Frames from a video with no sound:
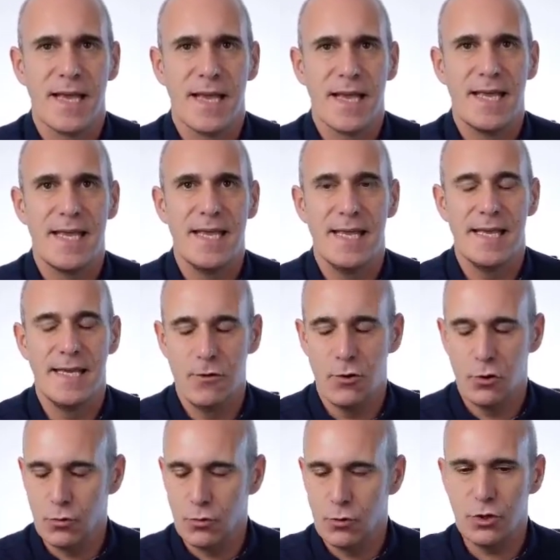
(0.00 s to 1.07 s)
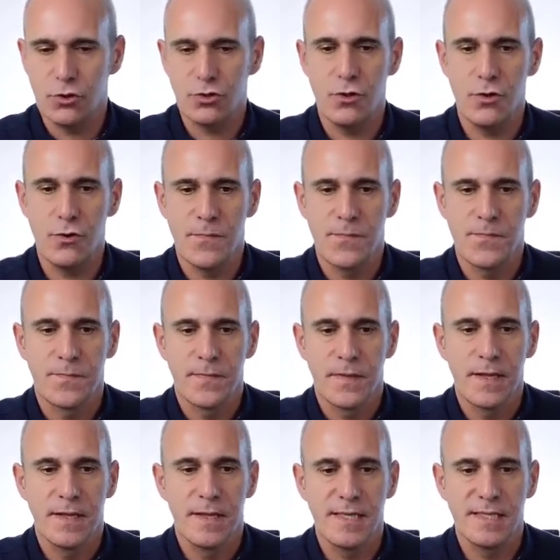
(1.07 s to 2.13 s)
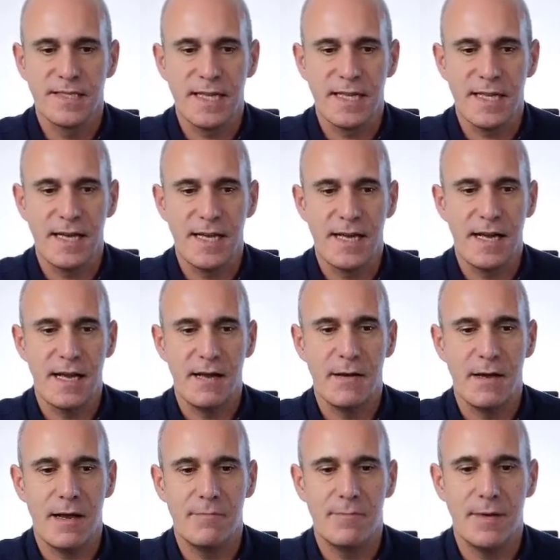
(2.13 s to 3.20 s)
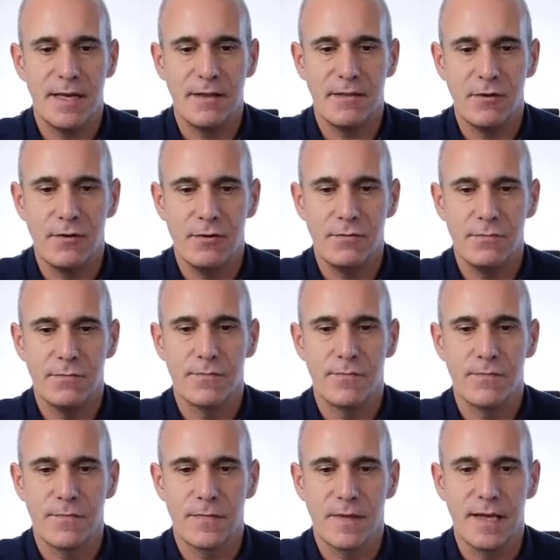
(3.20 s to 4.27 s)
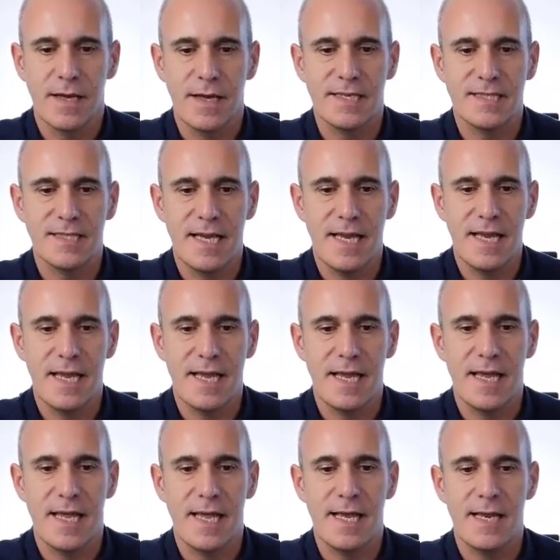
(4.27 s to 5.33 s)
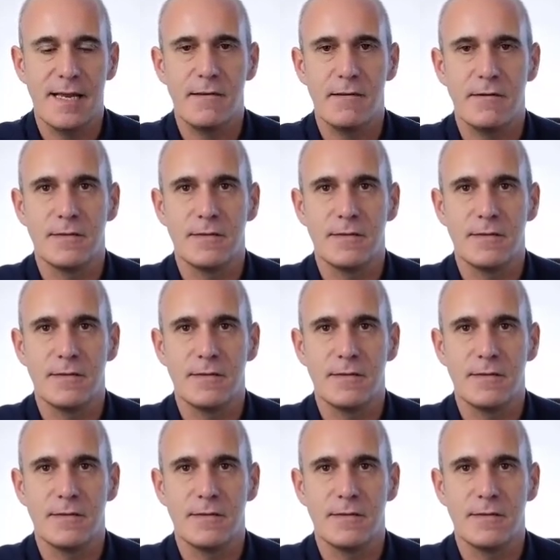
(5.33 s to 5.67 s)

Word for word: Y lo curioso de esta aplicación es que eh,